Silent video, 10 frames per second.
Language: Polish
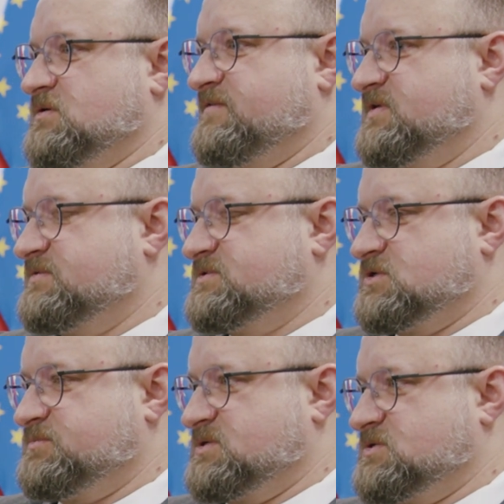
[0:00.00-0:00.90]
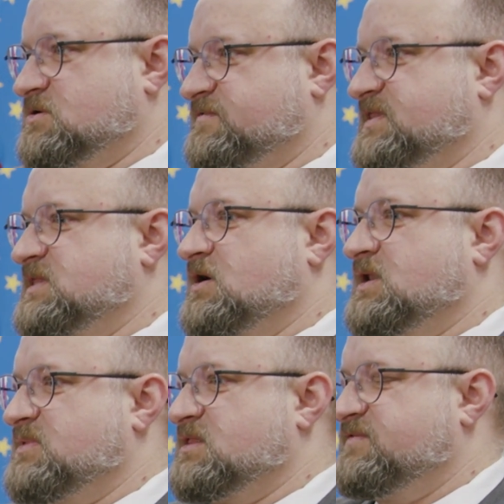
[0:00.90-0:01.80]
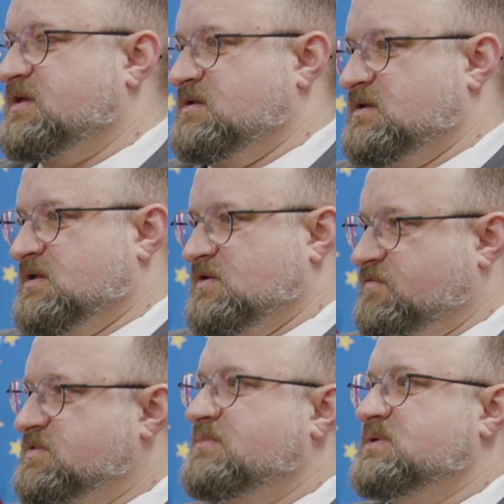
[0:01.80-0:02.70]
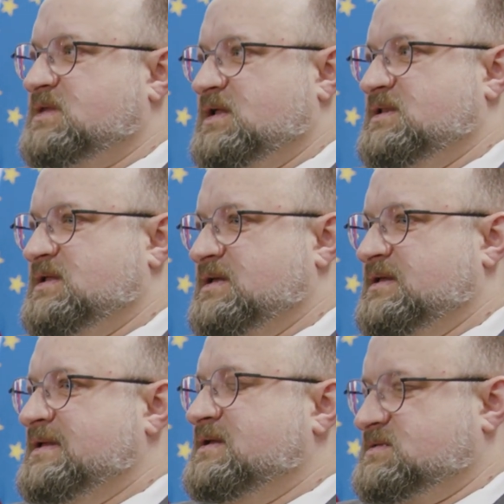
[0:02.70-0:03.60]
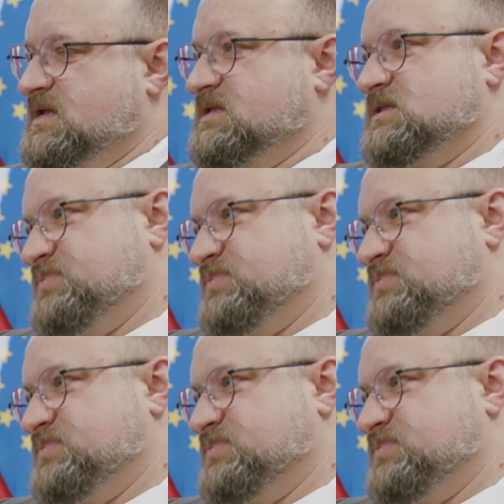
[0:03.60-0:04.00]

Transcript: Ona wejdzie w życie od 1 kwietnia, ona ma dwie fundamentalne zalety.